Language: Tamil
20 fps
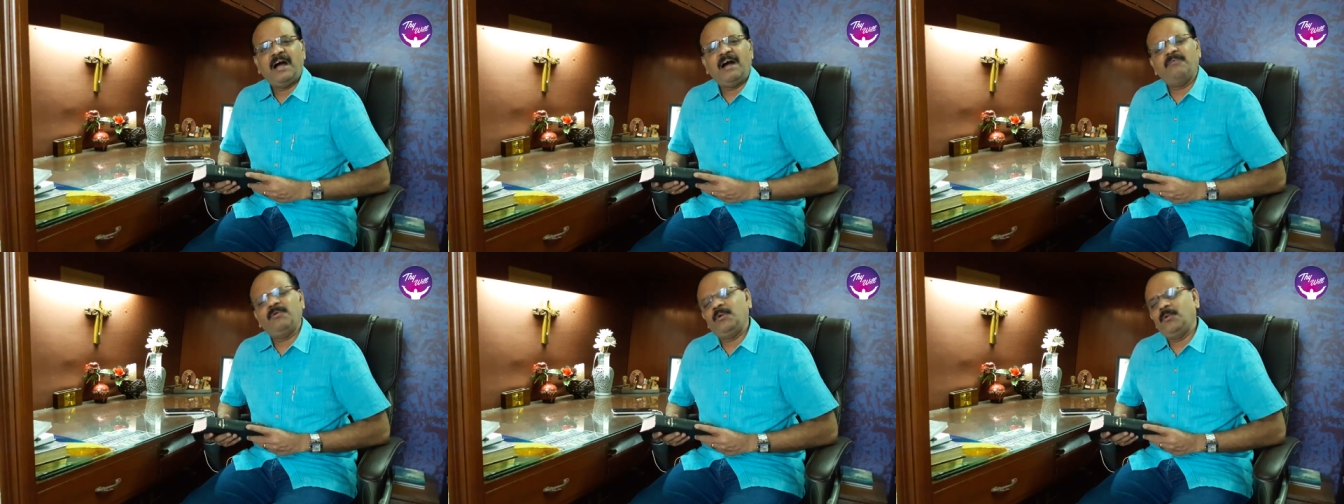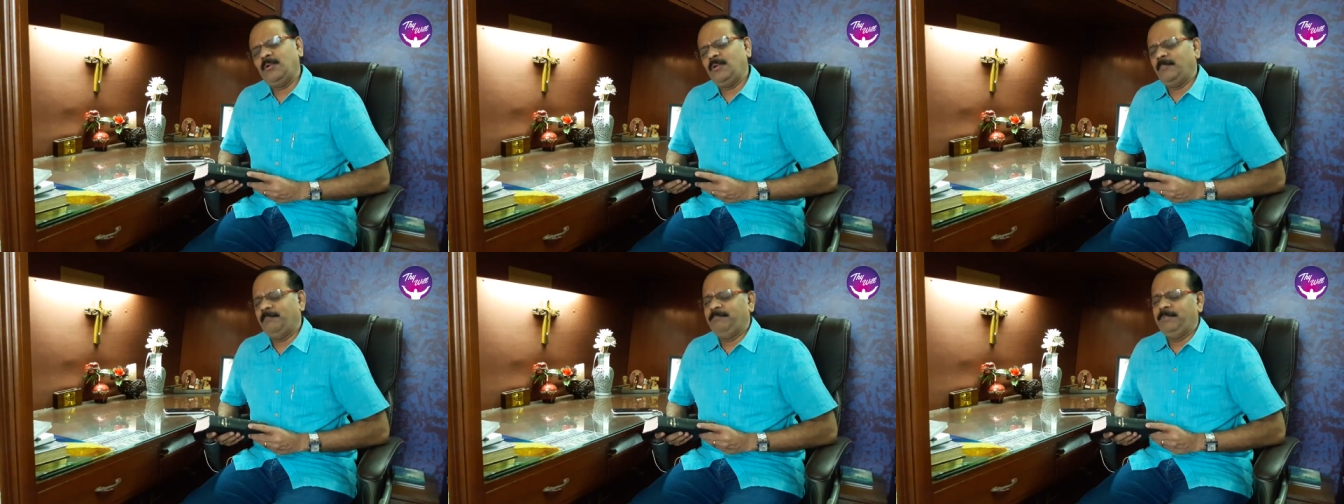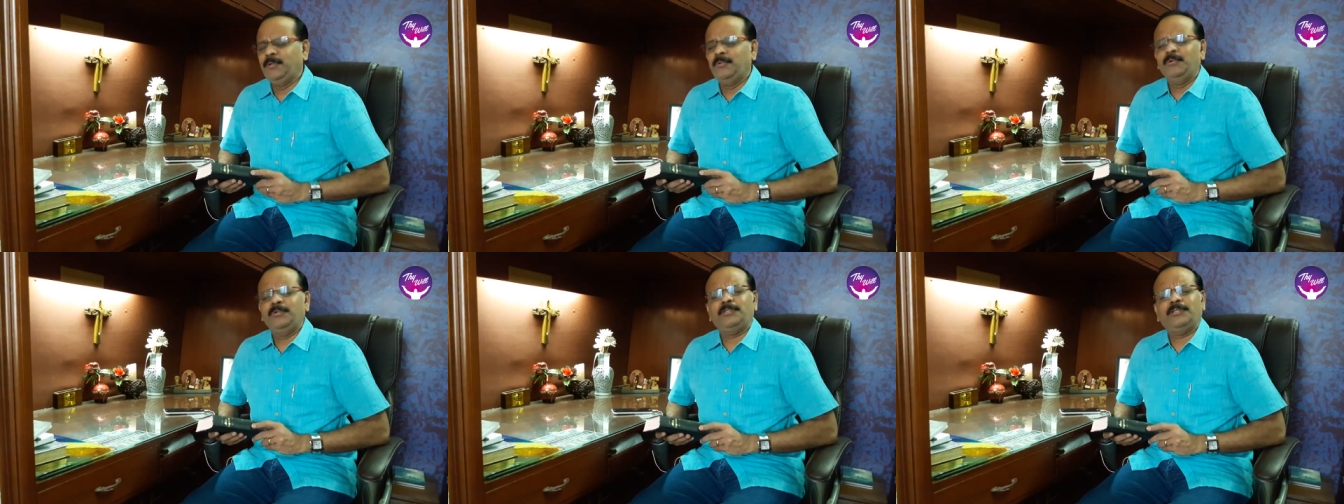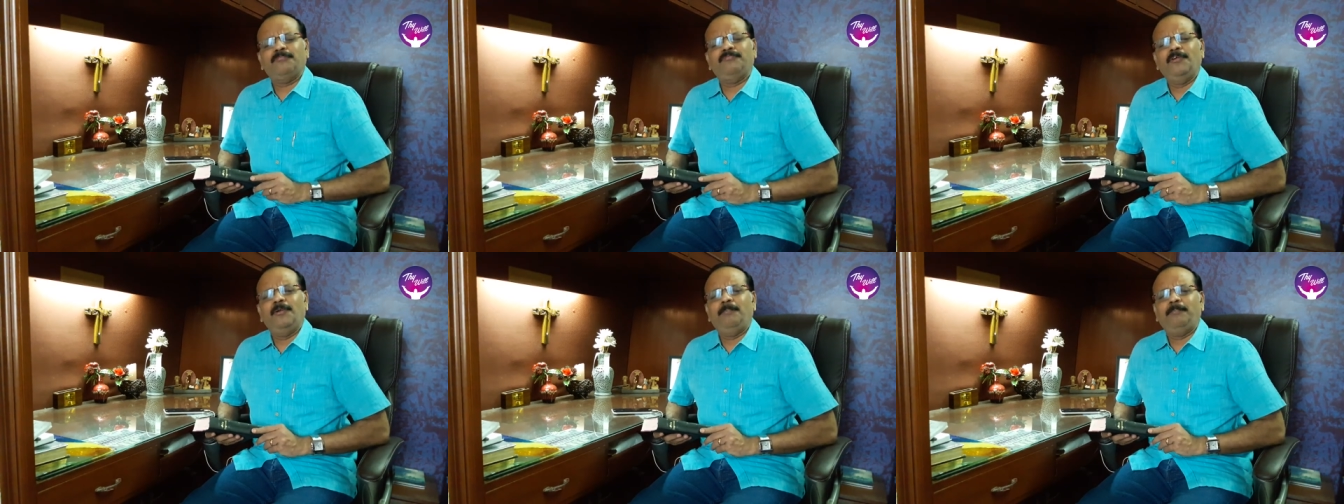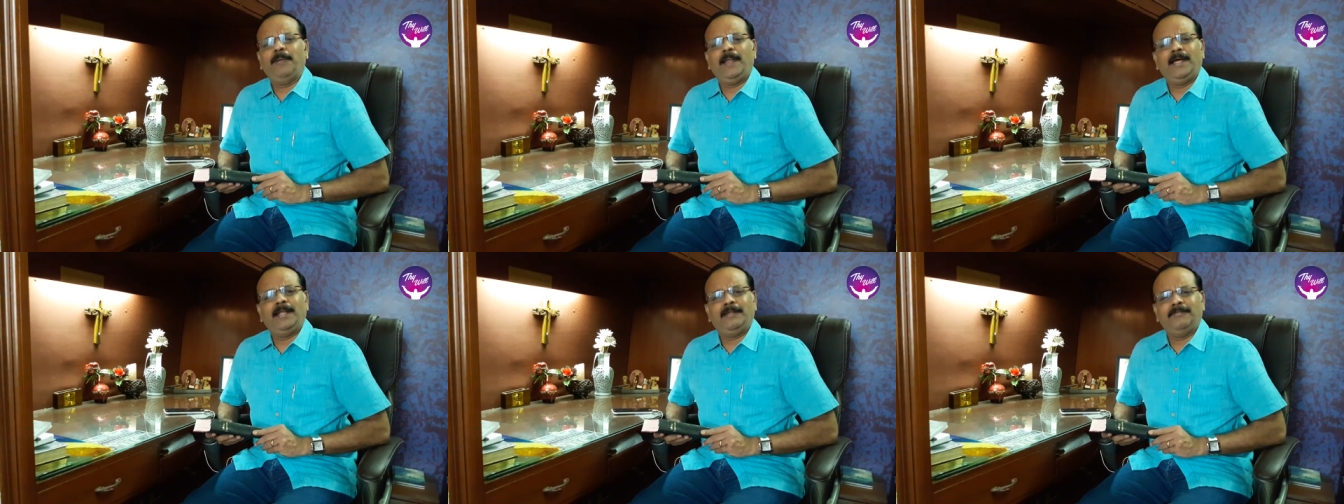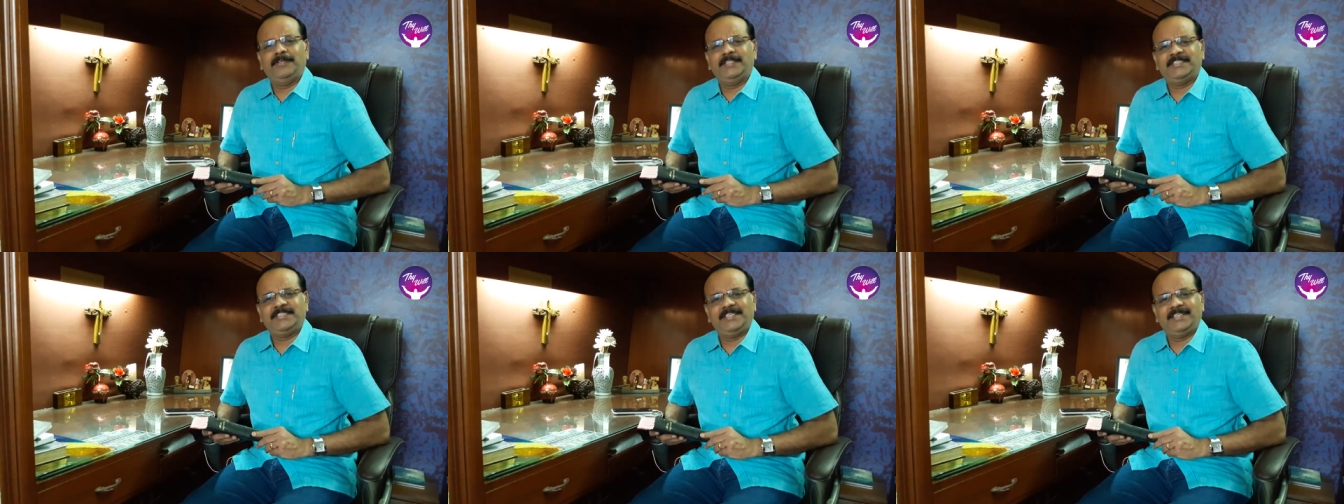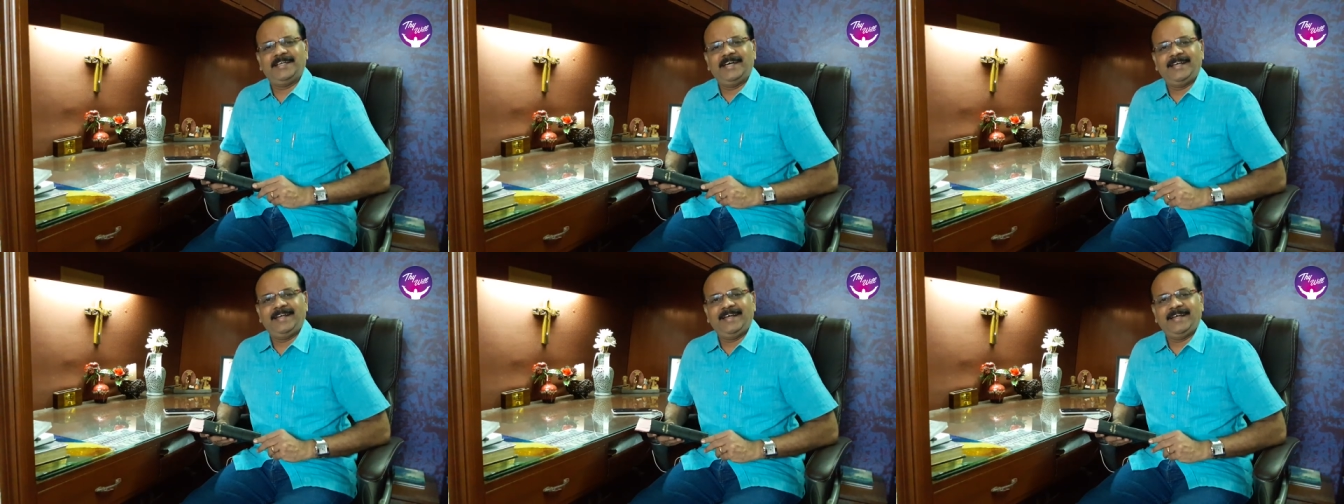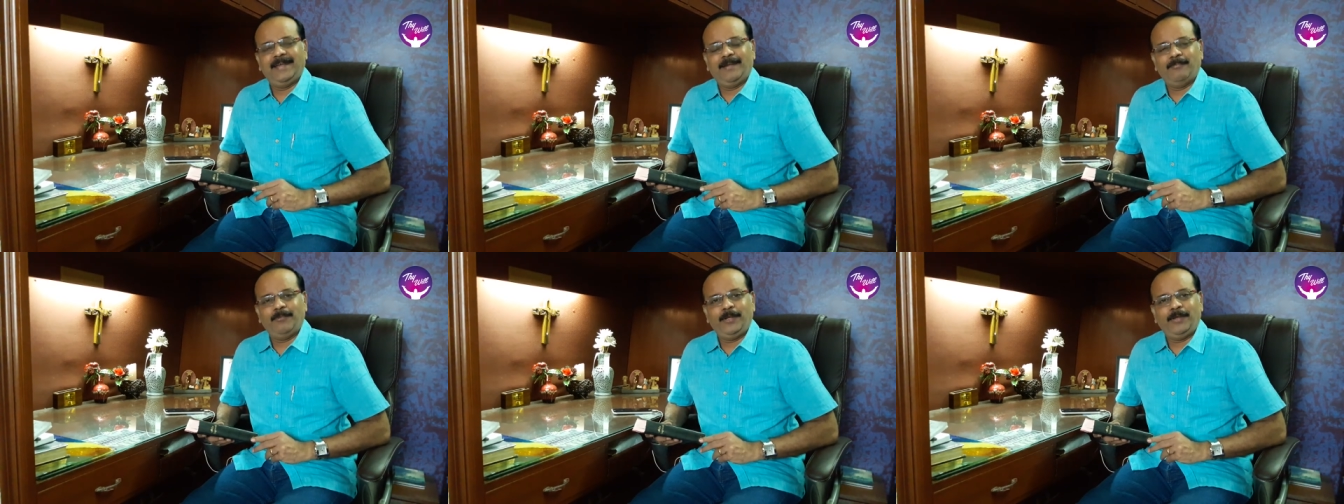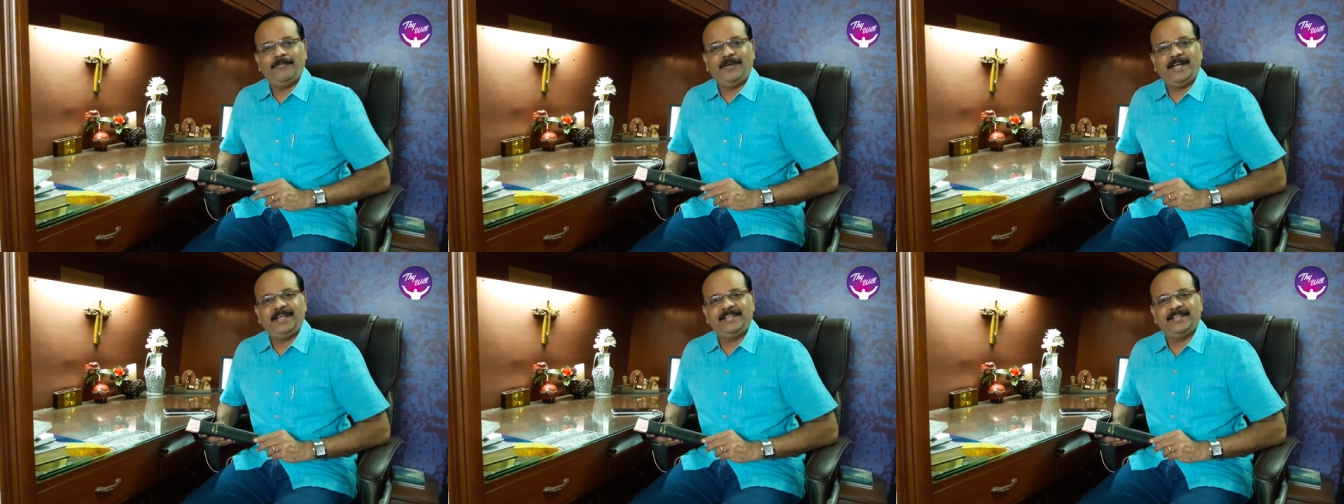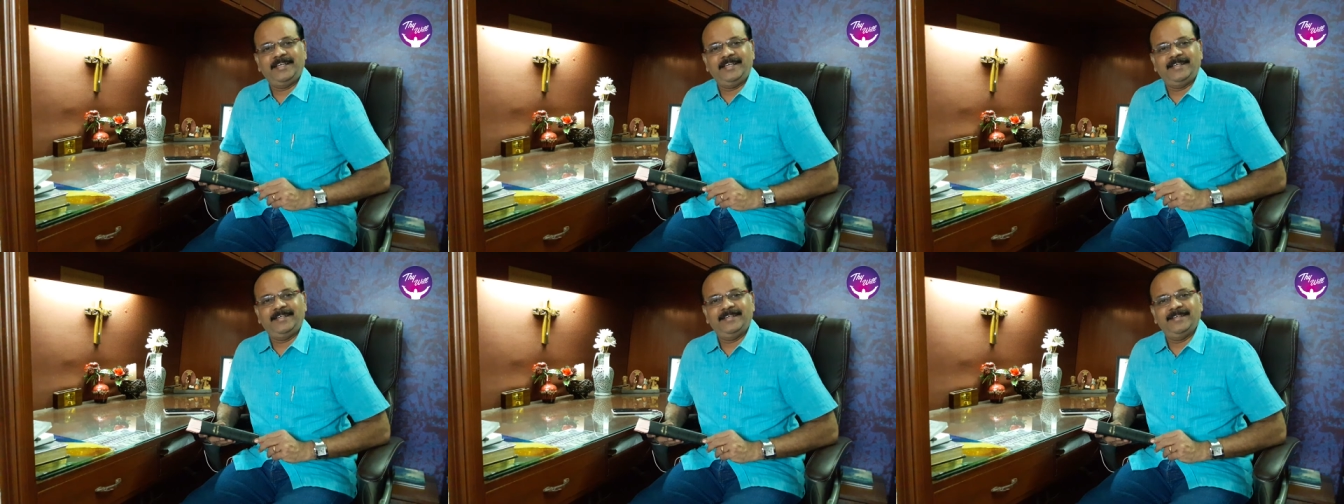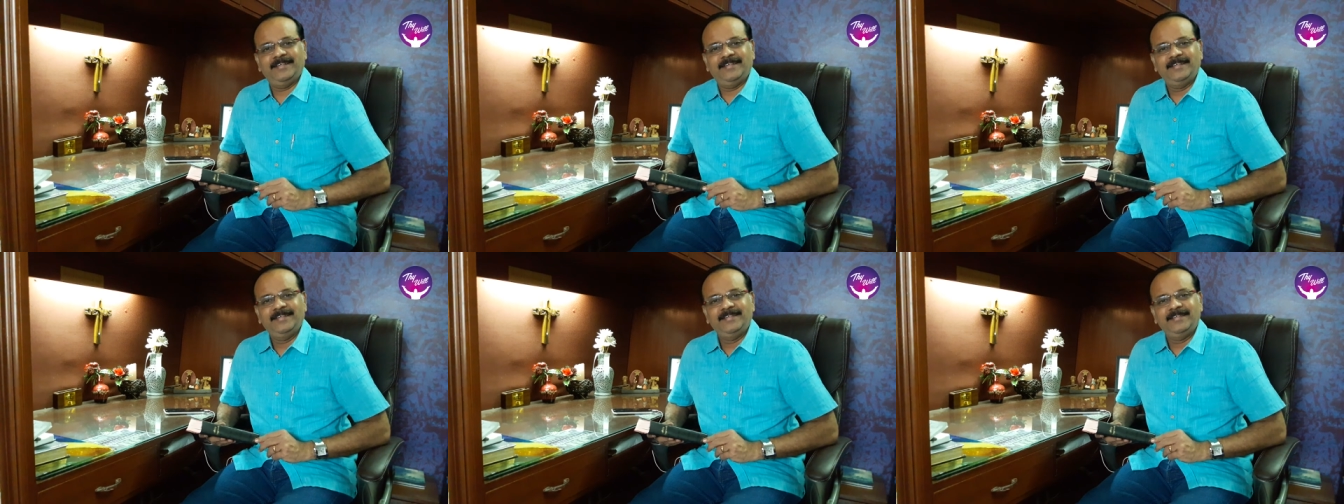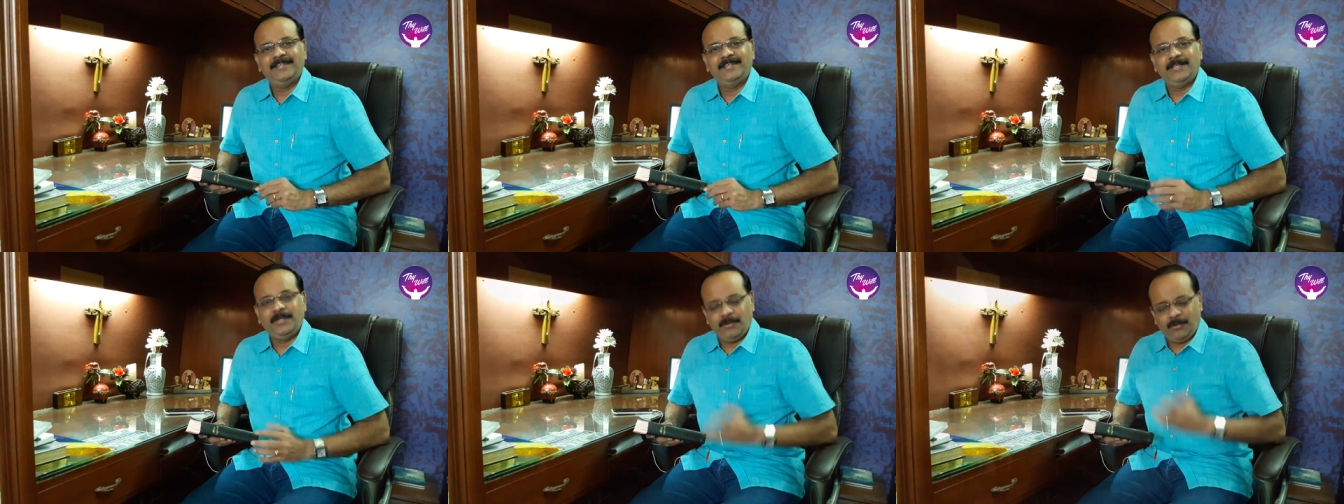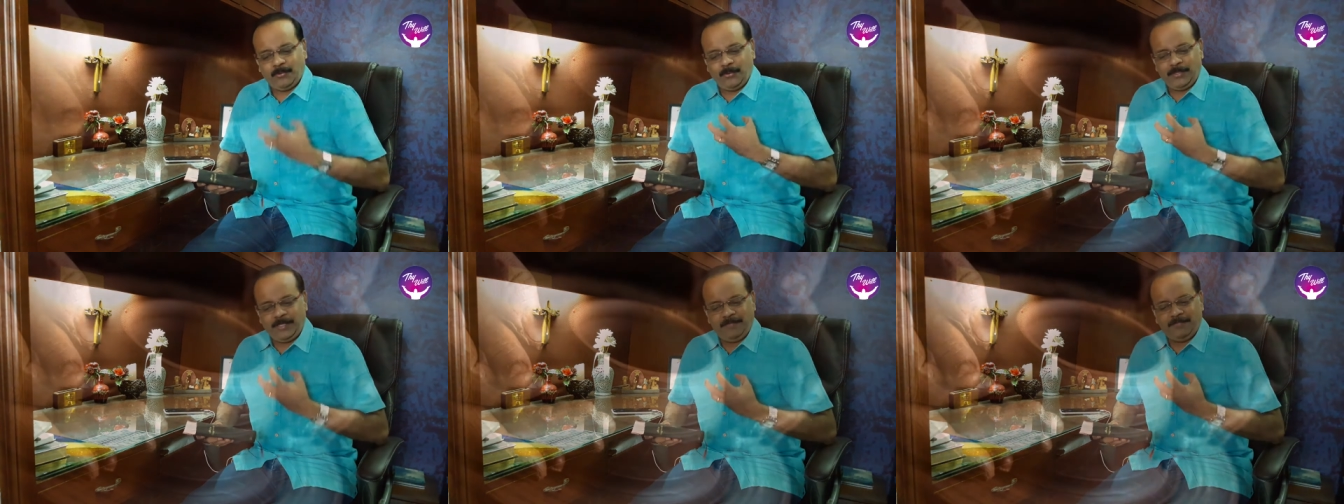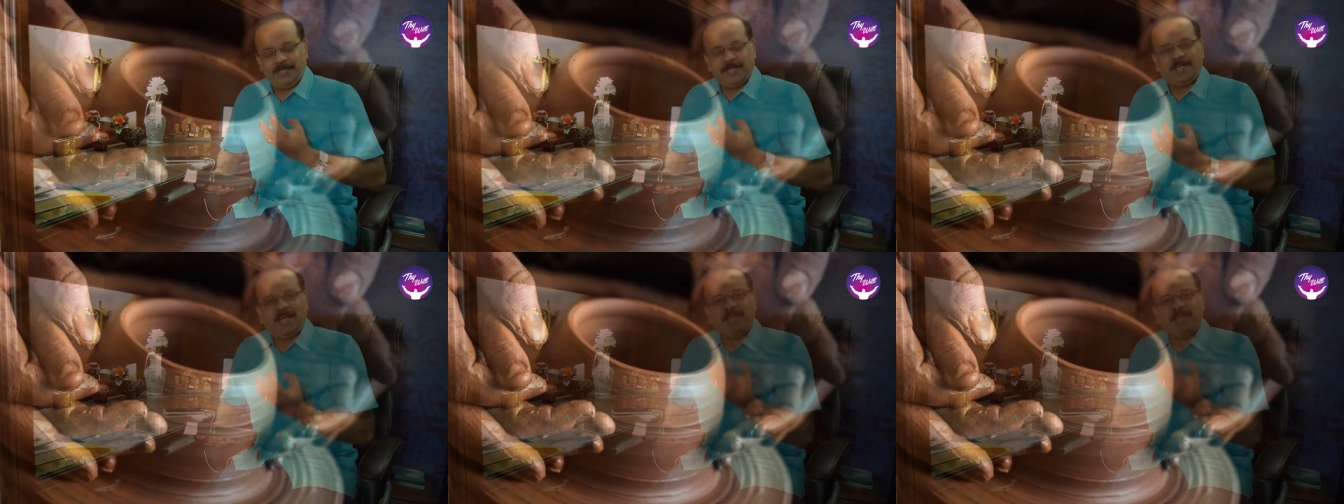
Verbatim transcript: அவர் ஒரு பியூட்டிஃபுல் பிளானை வச்சிருக்காருங்க நம்முடைய வாழ்க்கைக்கு குயவன்